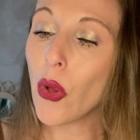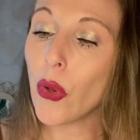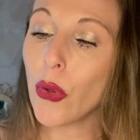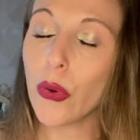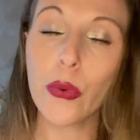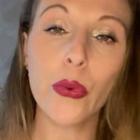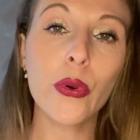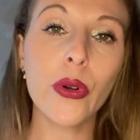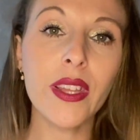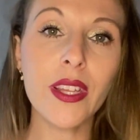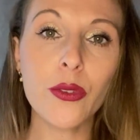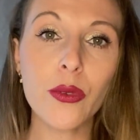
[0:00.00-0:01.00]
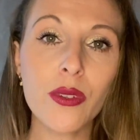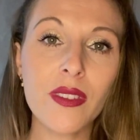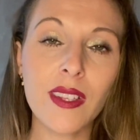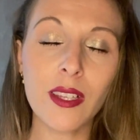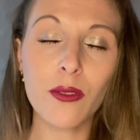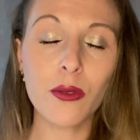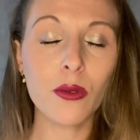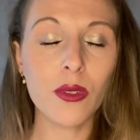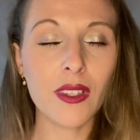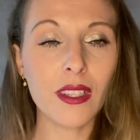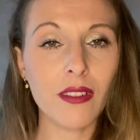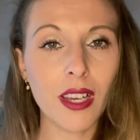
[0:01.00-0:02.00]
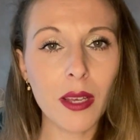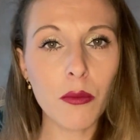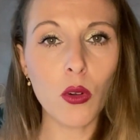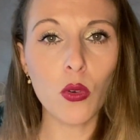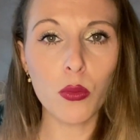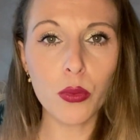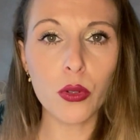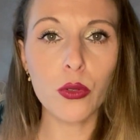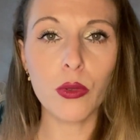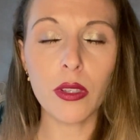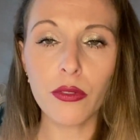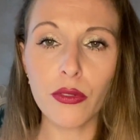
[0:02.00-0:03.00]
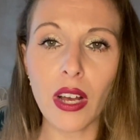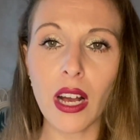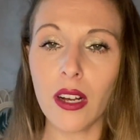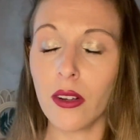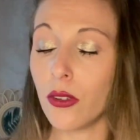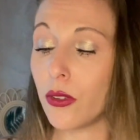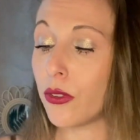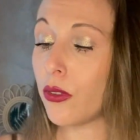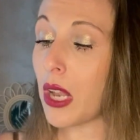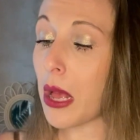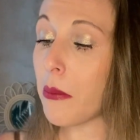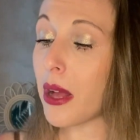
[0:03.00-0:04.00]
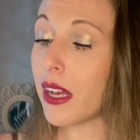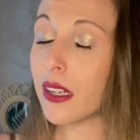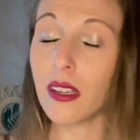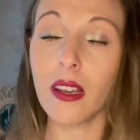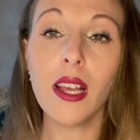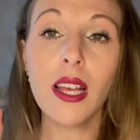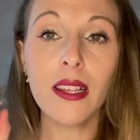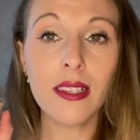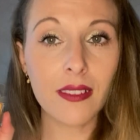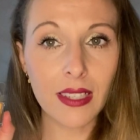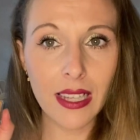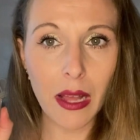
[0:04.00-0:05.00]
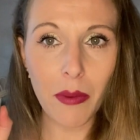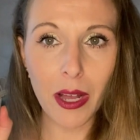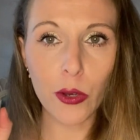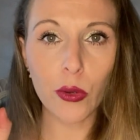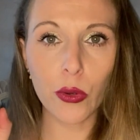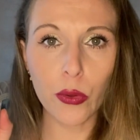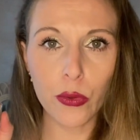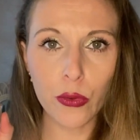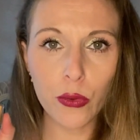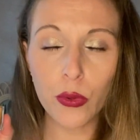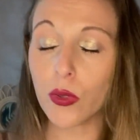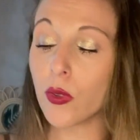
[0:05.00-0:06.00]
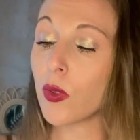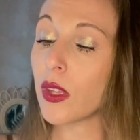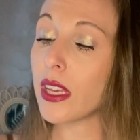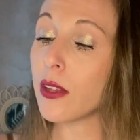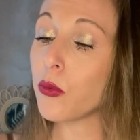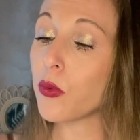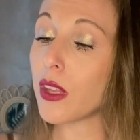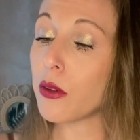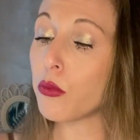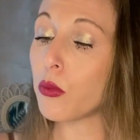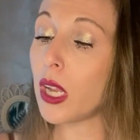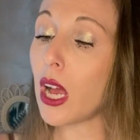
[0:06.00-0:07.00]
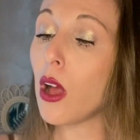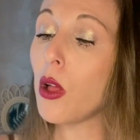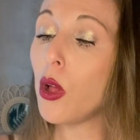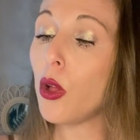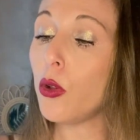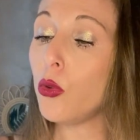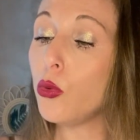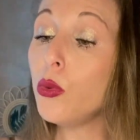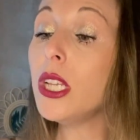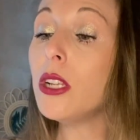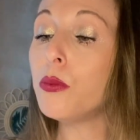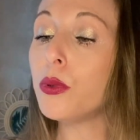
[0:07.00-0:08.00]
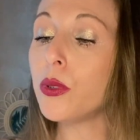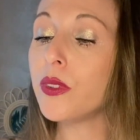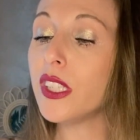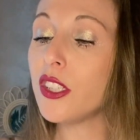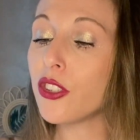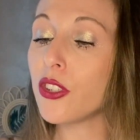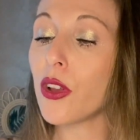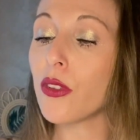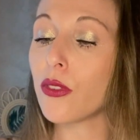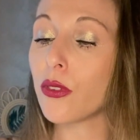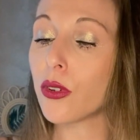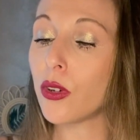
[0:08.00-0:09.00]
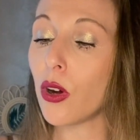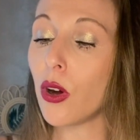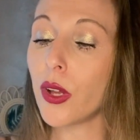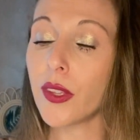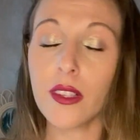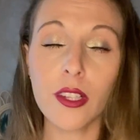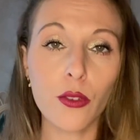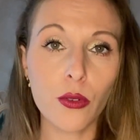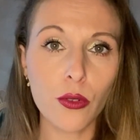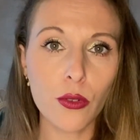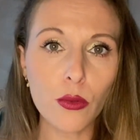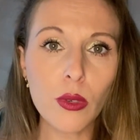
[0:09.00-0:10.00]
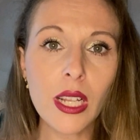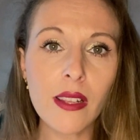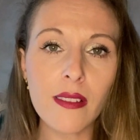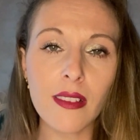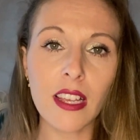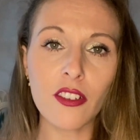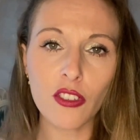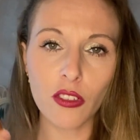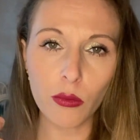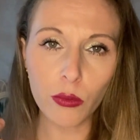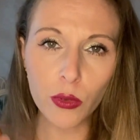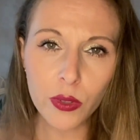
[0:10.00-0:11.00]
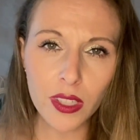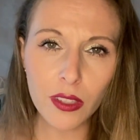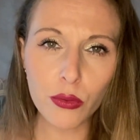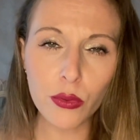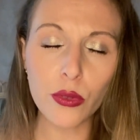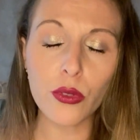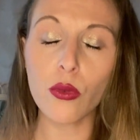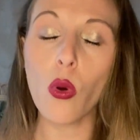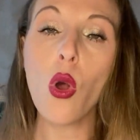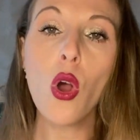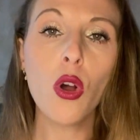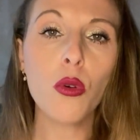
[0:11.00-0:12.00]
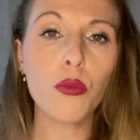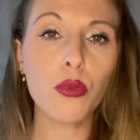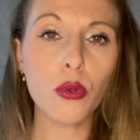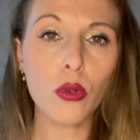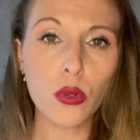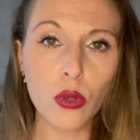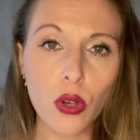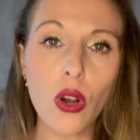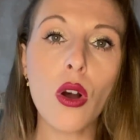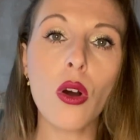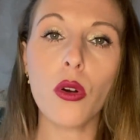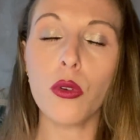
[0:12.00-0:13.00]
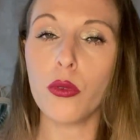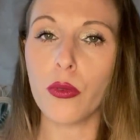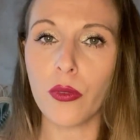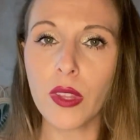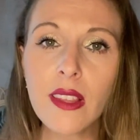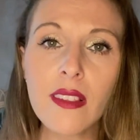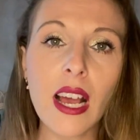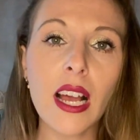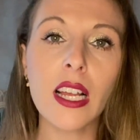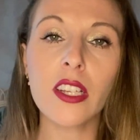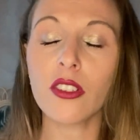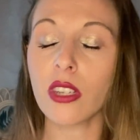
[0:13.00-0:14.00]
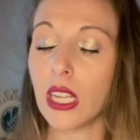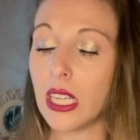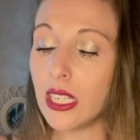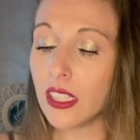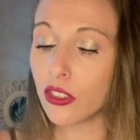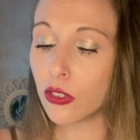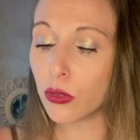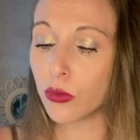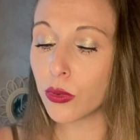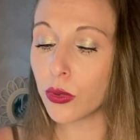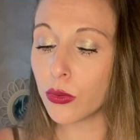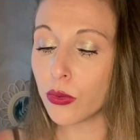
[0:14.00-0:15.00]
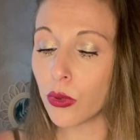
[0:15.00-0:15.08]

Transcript: euh, qu'on connaît toutes et tous, c'est vraiment le produit phare euh, de la marque, c'est la marque Nuxe et nous avons là l'huile prodigieuse corps, c'est une huile sèche multifonction pour le corps, le visage, les cheveux.